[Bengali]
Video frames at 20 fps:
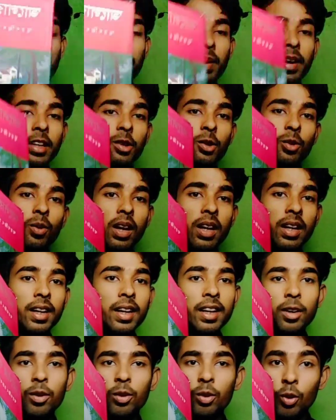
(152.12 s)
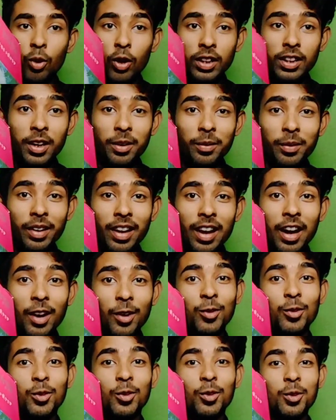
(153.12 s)
পেজ কোয়ালিটি নিয়ে কোনো কথা হবে না
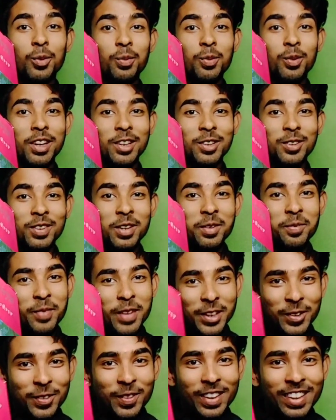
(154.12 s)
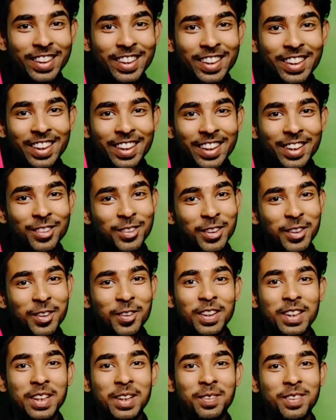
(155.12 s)
আনন্দ প্রকাশনীর পেজ কোয়ালিটি নিয়ে কেউ যদি
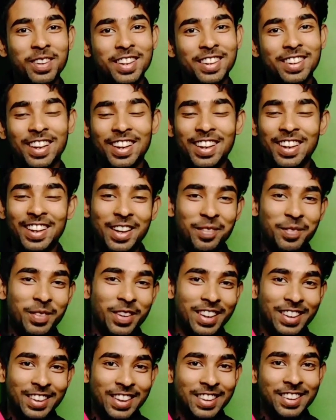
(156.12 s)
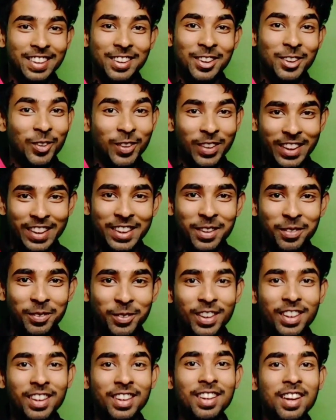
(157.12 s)
কথা বলে তাহলে আমি আর তার সাথে তর্কে যাব
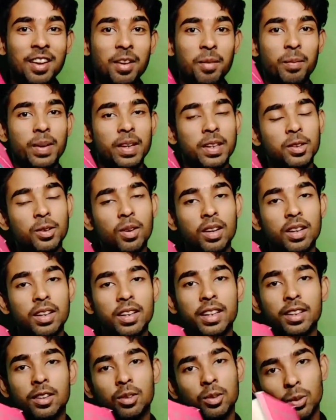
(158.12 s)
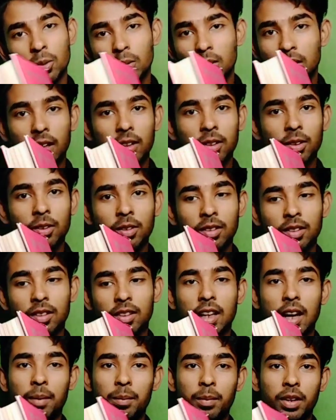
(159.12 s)
না পেজ কোয়ালিটি তো দুর্দান্ত
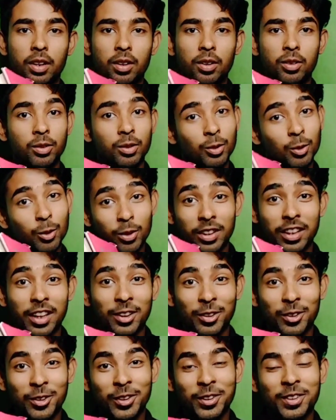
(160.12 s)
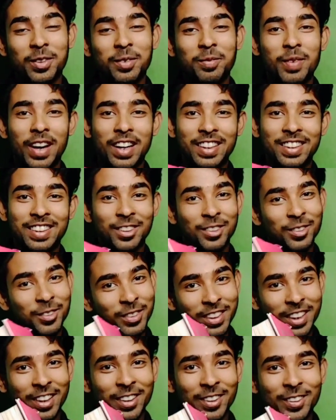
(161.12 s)
দামটাও দুর্দান্ত বাড়ছে
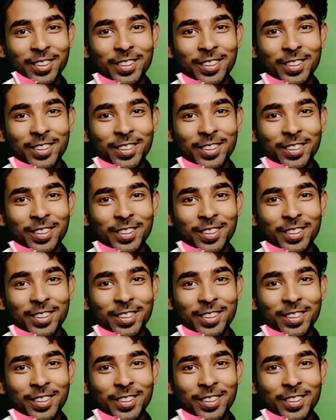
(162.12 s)
দুর্দান্ত